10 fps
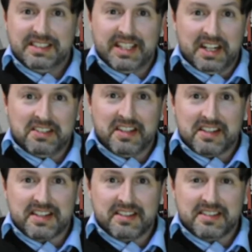tan
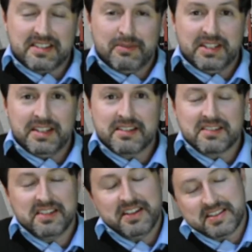interesantes de Blender
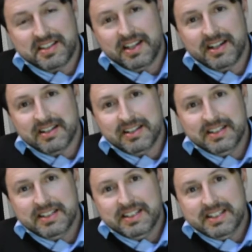sin estar
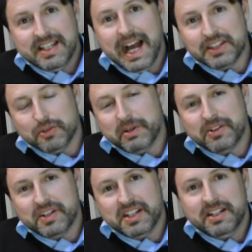a tope
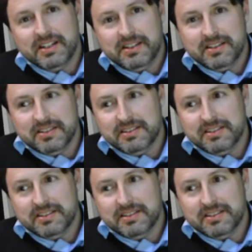con el,